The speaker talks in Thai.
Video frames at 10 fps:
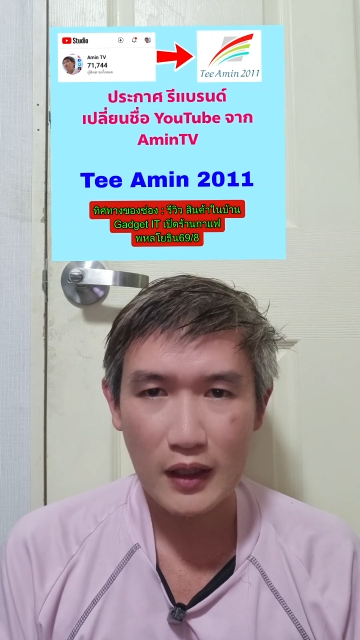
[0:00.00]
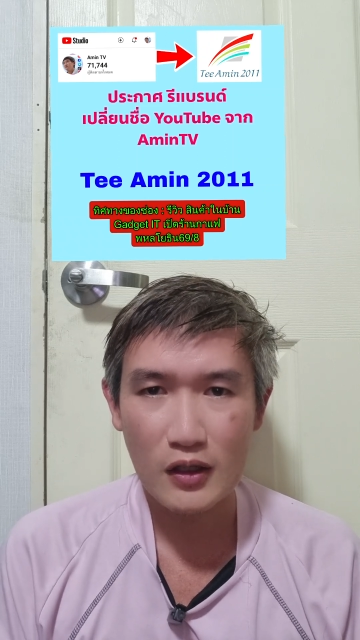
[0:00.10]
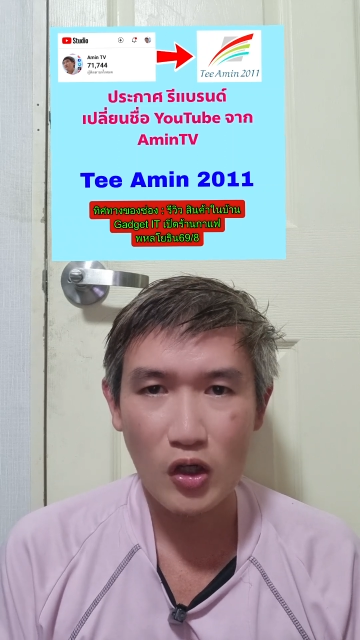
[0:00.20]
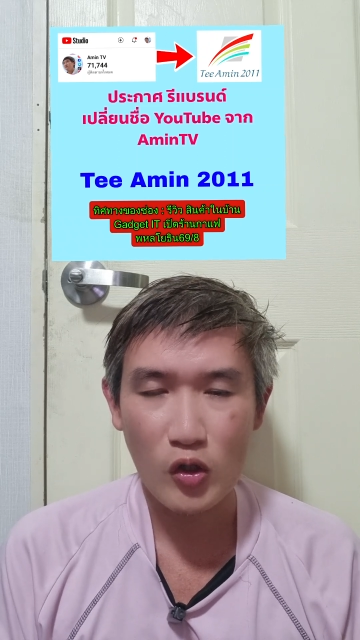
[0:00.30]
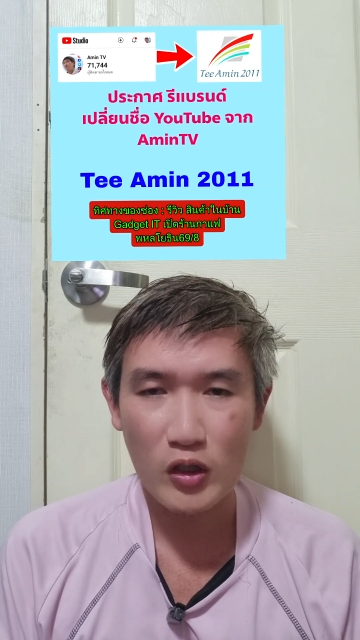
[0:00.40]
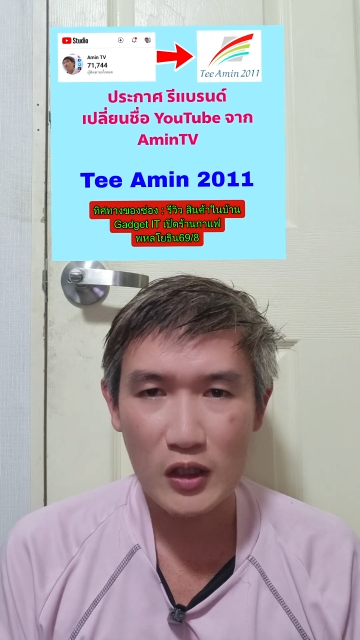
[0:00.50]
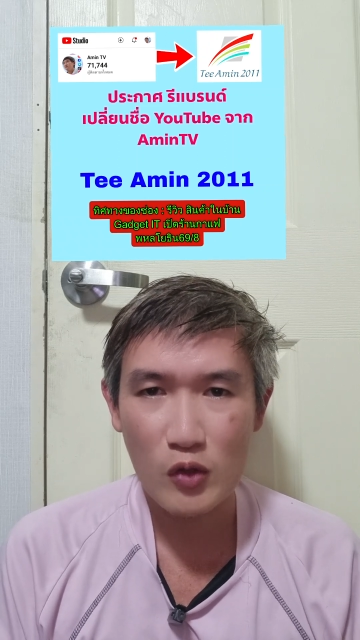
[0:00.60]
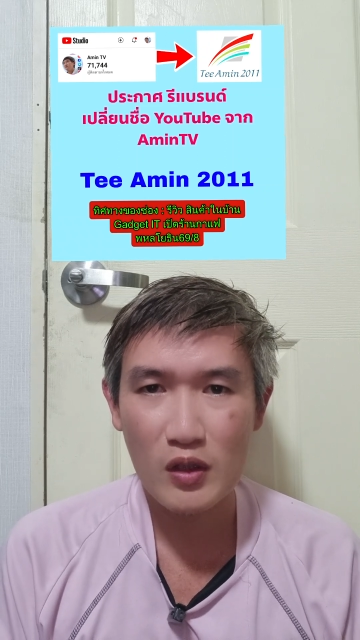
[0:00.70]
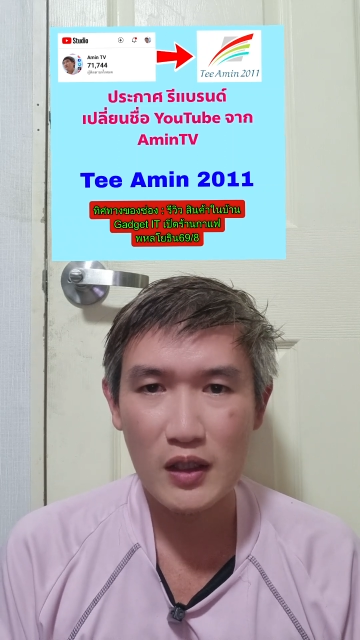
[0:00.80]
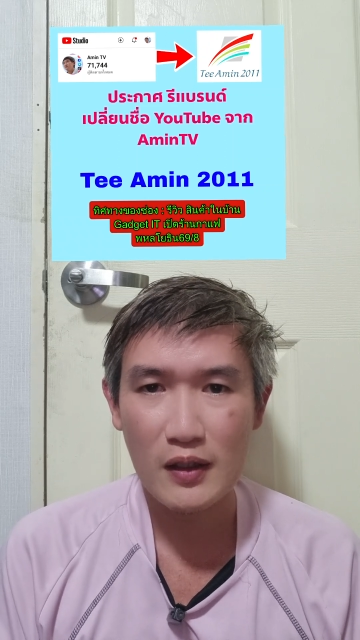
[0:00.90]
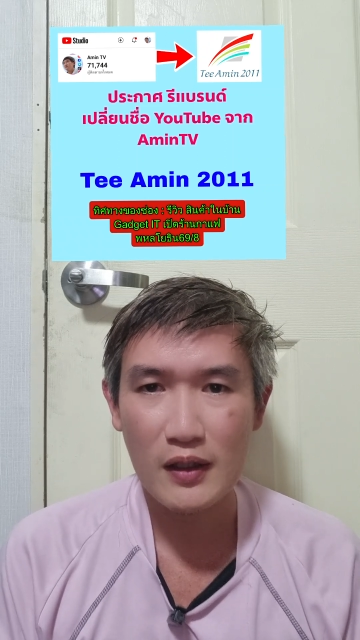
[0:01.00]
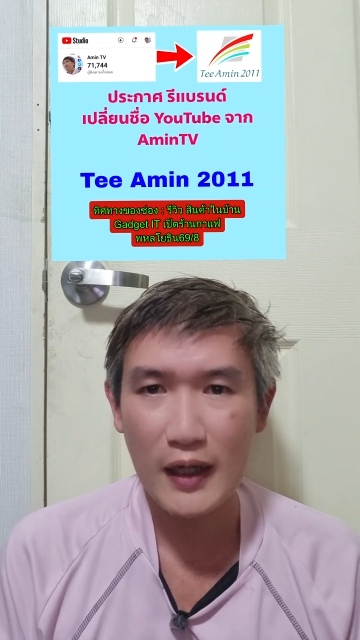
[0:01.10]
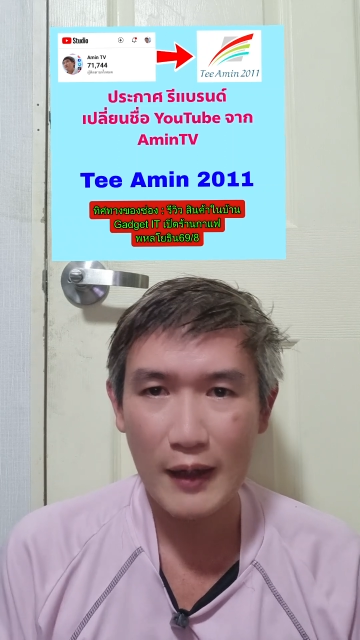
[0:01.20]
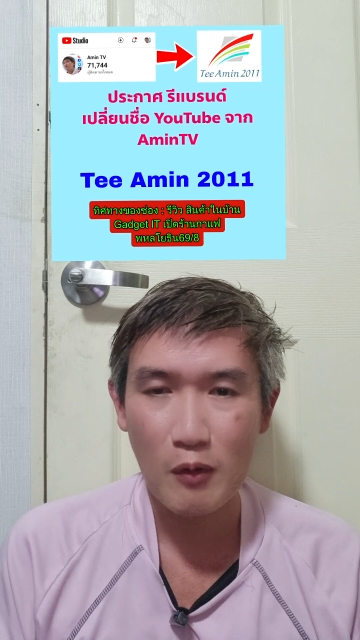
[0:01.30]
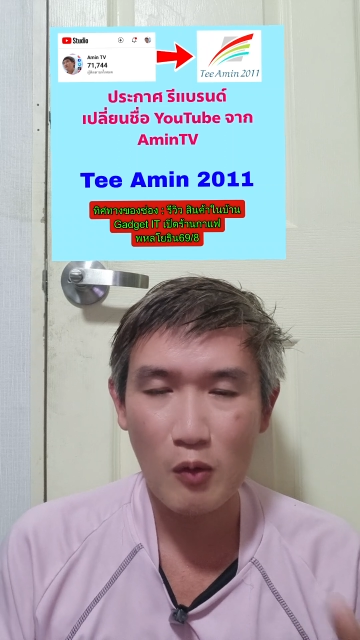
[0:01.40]
ถ้าต่อด้วยทีวี
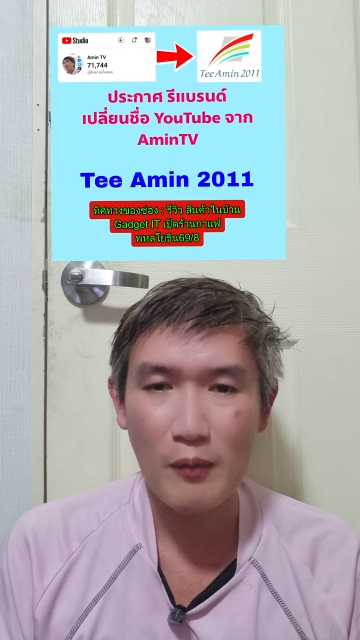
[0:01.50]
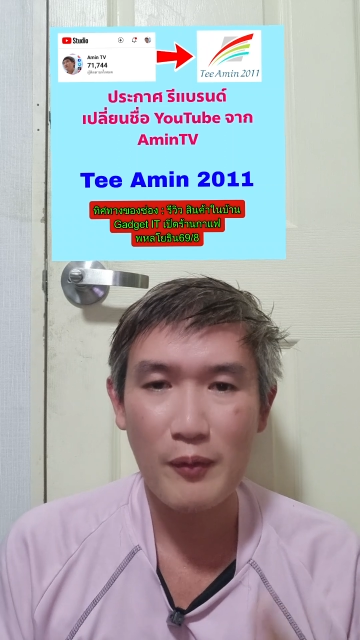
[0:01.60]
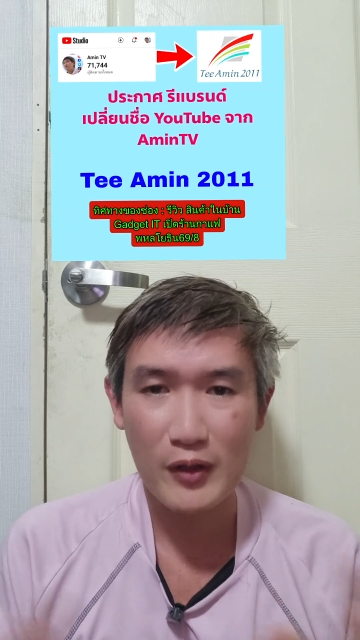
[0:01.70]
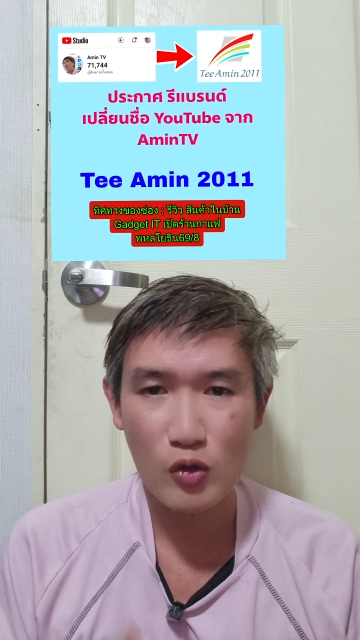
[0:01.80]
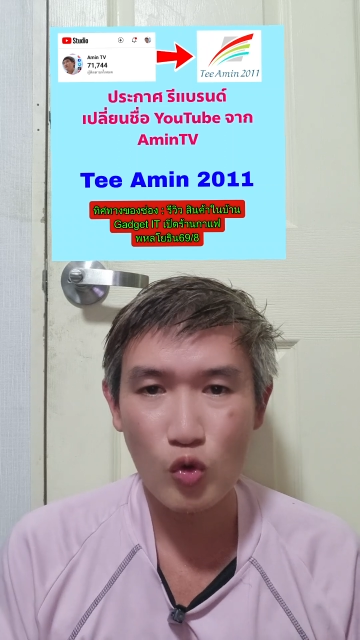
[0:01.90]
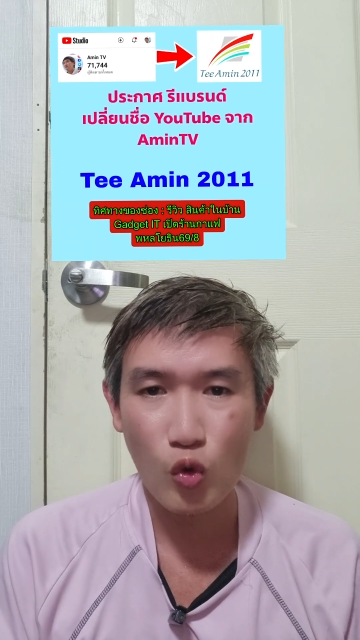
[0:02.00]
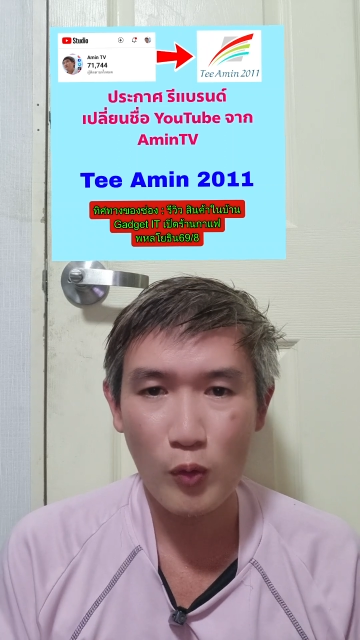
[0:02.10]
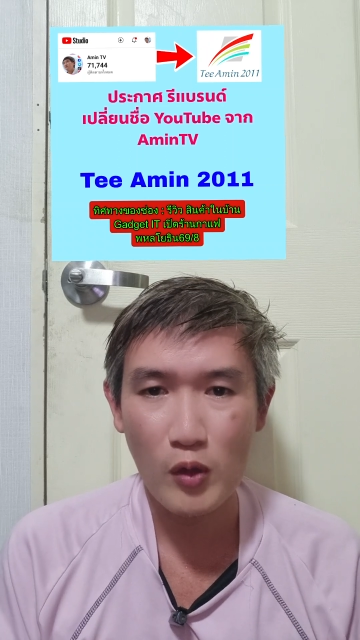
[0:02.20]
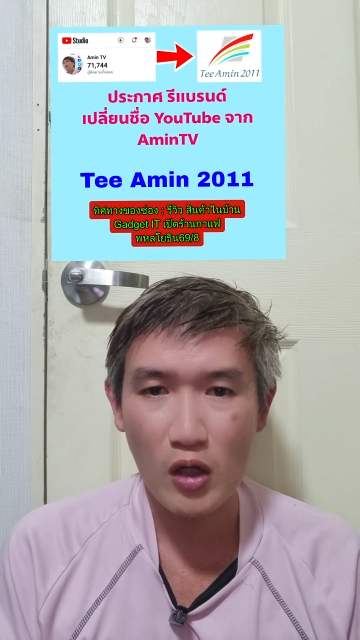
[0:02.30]
นะครับเพราะว่ามันเป็น YouTube